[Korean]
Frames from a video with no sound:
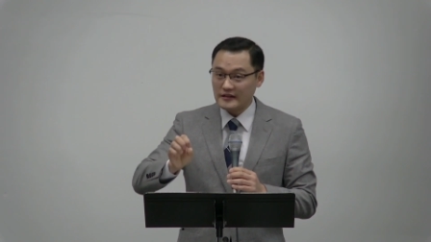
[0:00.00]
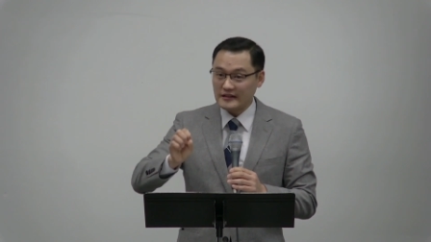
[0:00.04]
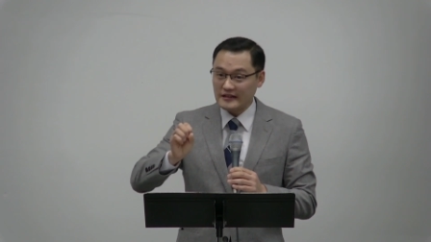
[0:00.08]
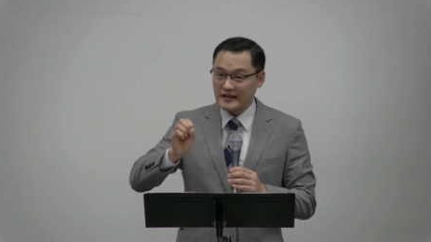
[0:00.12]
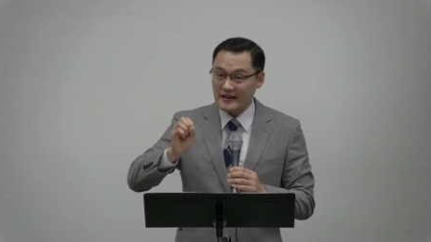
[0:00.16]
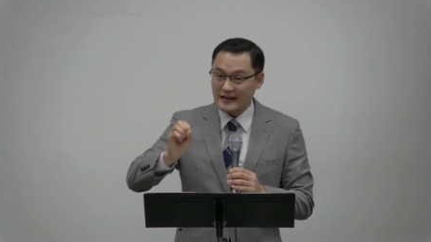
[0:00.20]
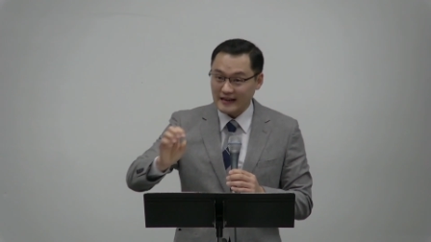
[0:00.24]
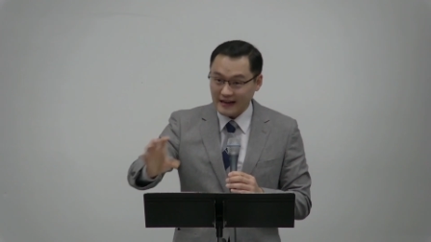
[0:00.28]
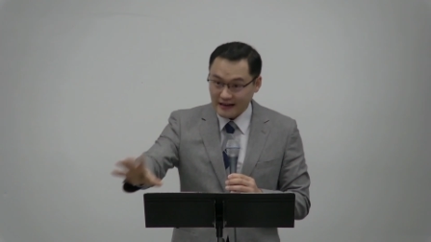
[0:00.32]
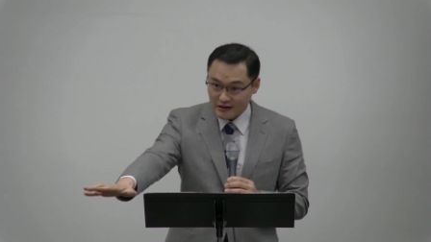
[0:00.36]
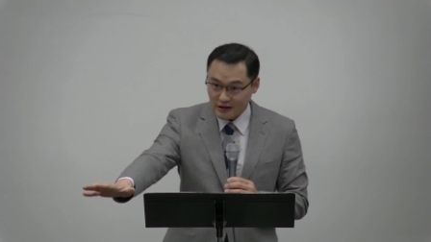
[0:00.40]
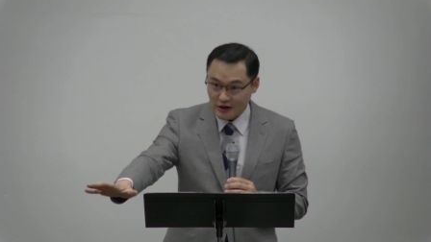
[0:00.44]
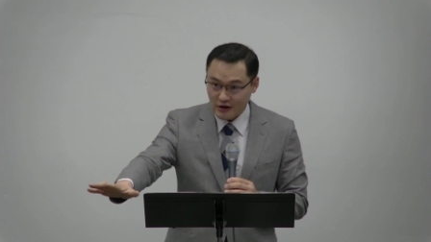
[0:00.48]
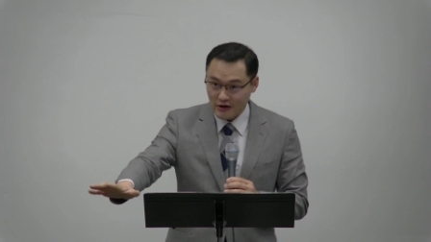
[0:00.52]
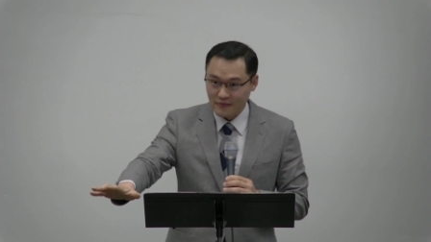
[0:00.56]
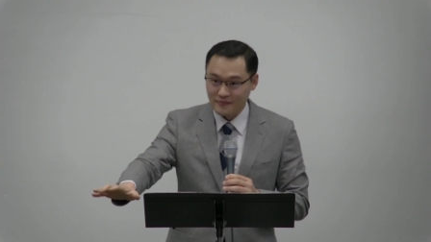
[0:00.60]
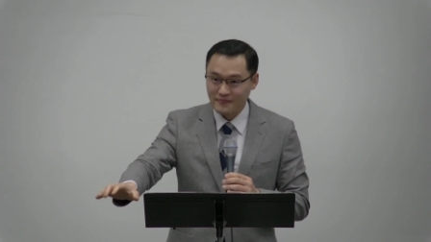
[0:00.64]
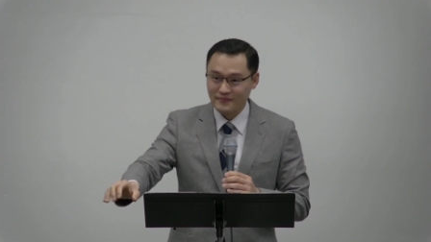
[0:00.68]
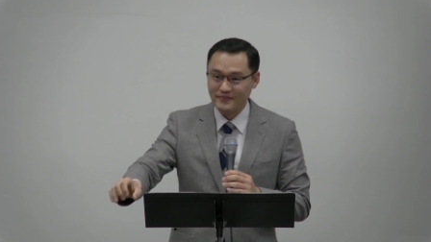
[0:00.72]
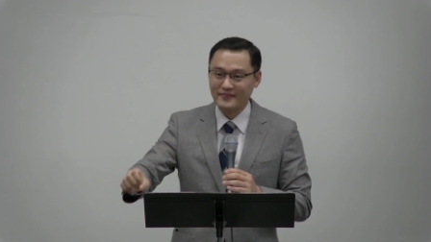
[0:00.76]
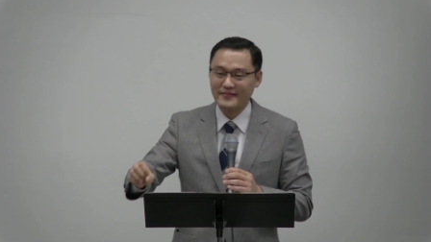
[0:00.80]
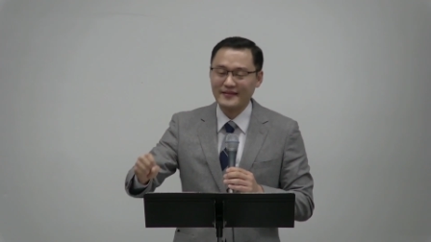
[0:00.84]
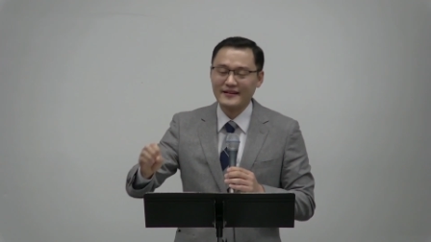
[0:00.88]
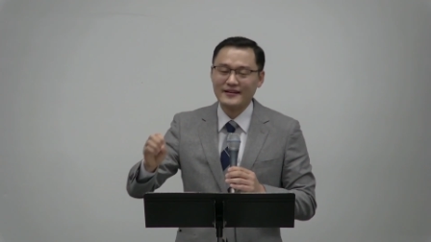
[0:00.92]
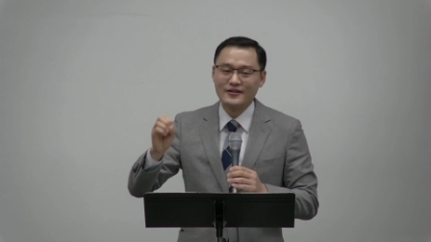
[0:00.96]
길가처럼
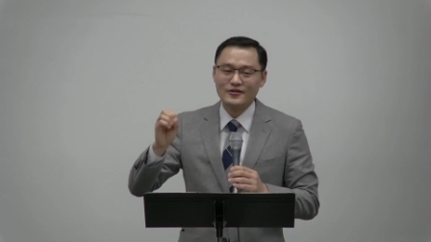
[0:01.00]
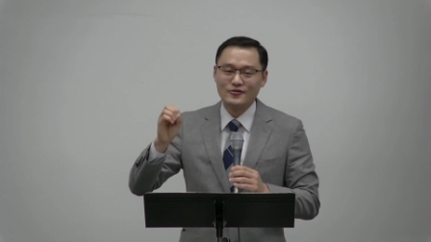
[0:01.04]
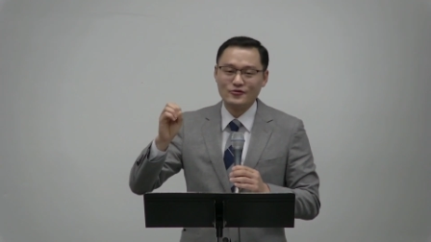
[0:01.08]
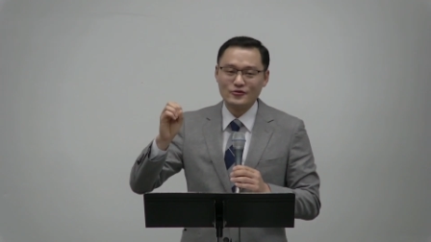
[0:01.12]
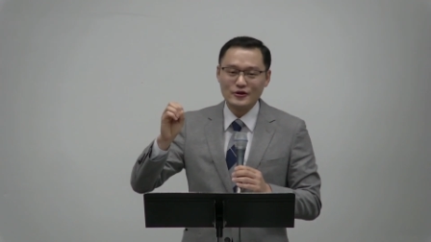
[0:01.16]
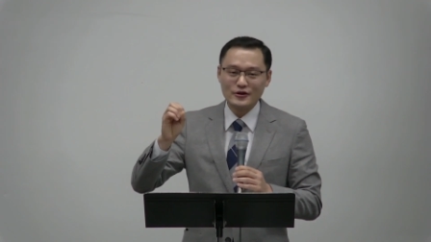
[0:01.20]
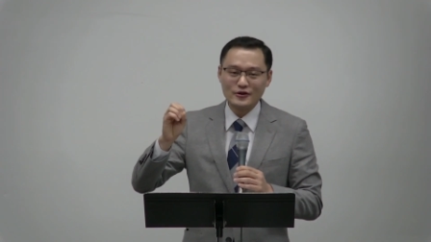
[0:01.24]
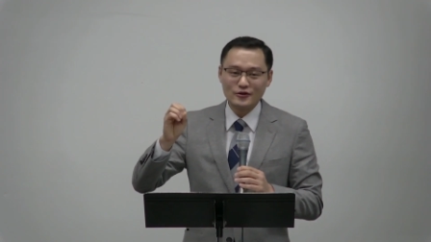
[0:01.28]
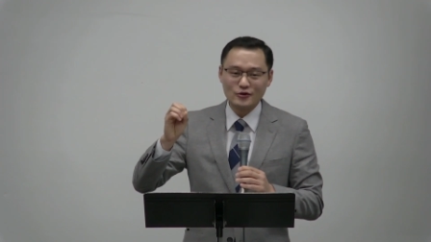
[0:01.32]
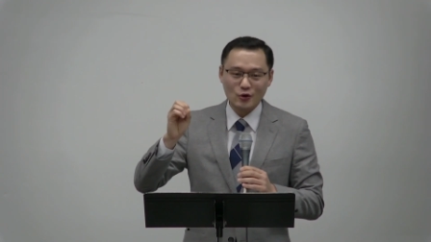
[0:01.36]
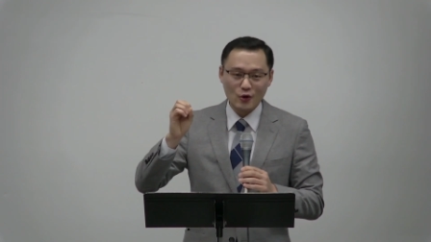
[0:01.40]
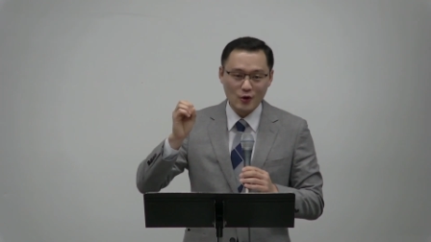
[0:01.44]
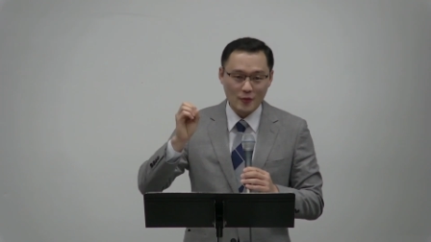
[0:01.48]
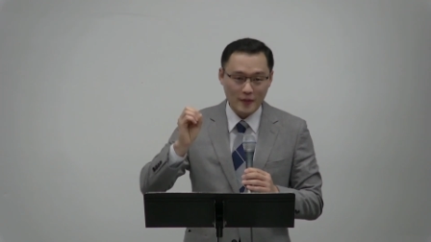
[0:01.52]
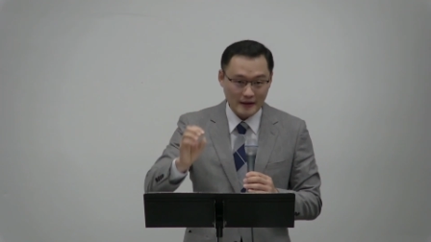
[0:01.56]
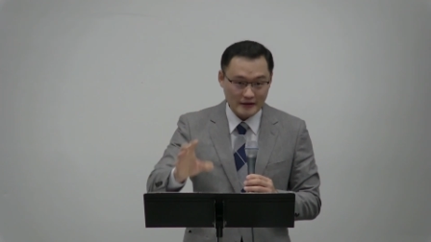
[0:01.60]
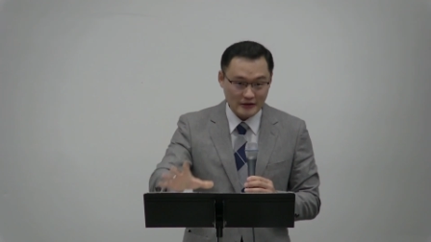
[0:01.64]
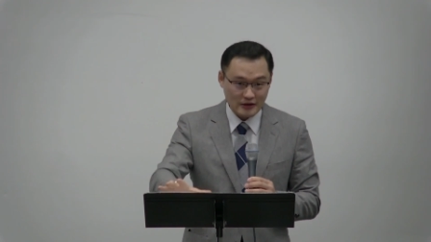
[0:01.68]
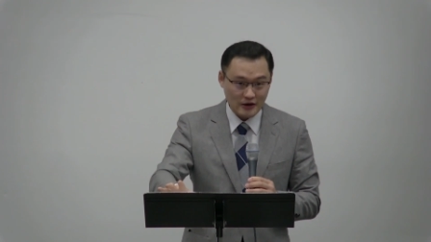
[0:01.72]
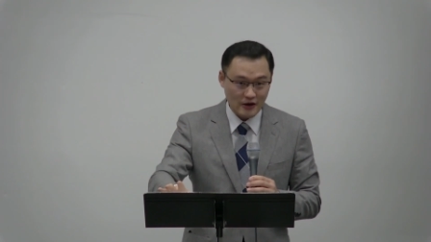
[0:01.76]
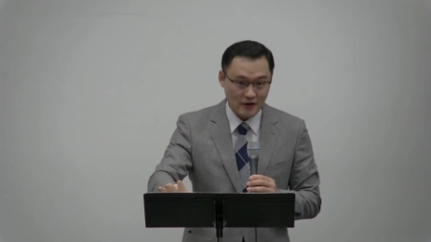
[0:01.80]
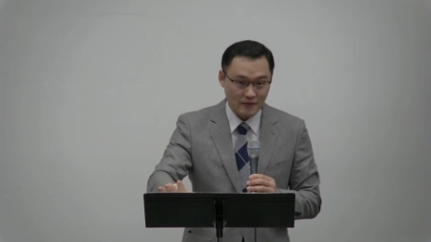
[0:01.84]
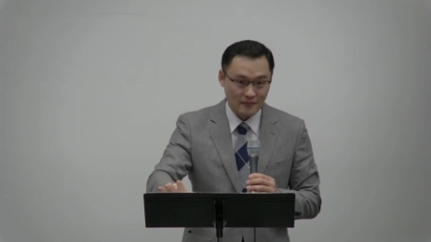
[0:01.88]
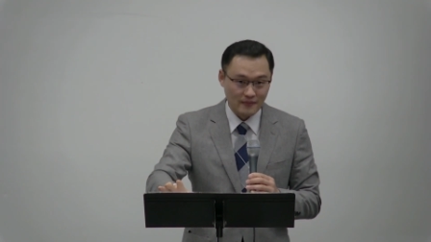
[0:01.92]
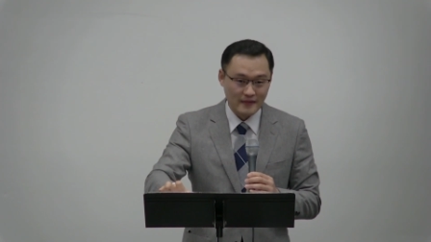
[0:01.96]
우리를
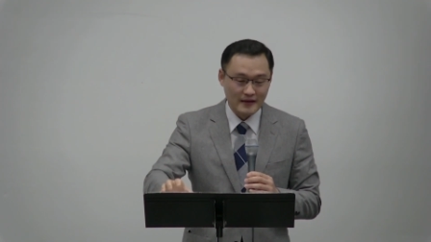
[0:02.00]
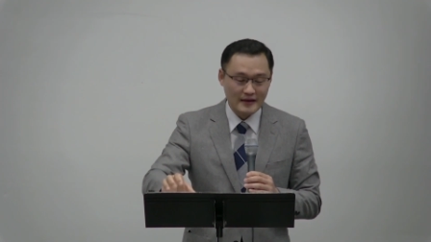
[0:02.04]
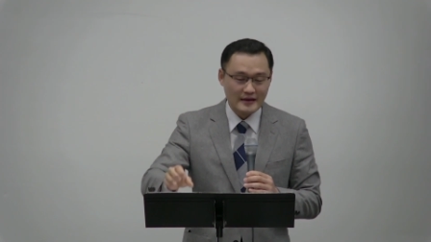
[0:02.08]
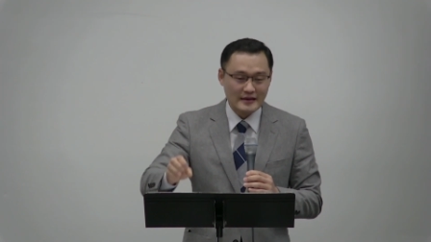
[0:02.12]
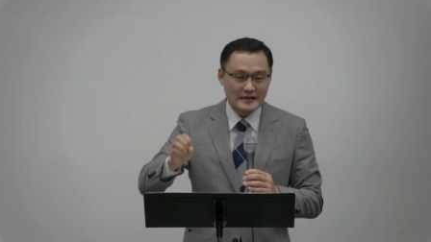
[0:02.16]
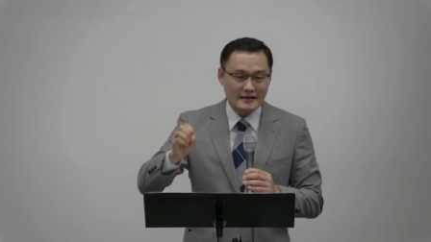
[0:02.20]
돌밭처럼